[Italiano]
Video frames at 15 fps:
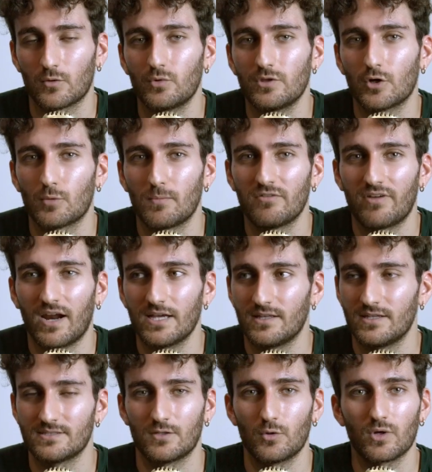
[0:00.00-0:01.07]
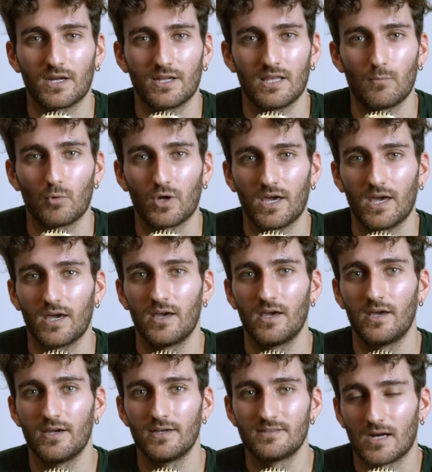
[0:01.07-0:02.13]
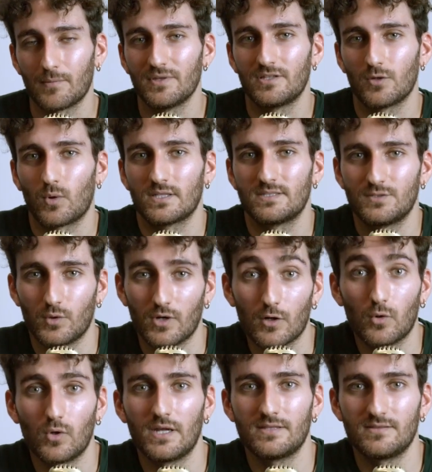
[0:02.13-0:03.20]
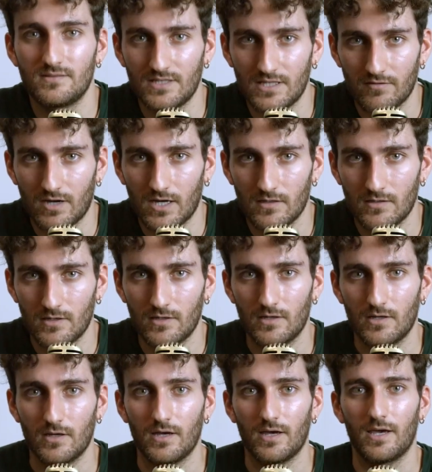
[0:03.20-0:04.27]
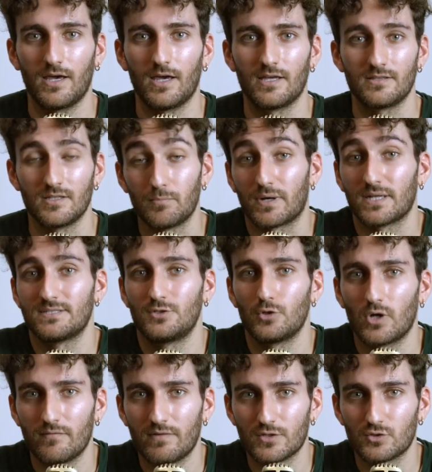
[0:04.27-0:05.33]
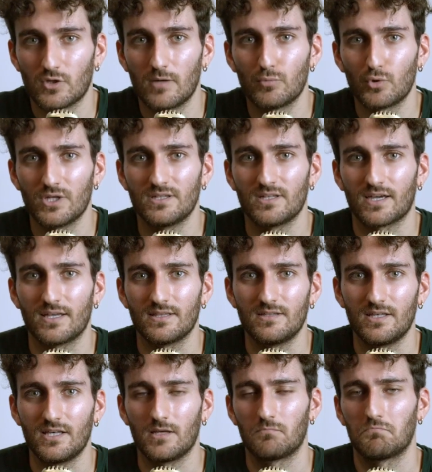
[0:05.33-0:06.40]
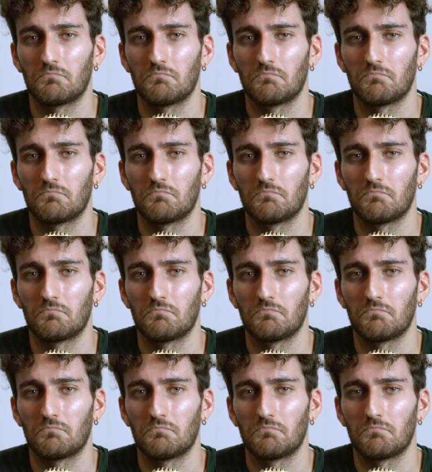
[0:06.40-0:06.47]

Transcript: E quindi come Fridays noi crediamo che tramite un'azione collettiva eh, di pressione verso la politica e di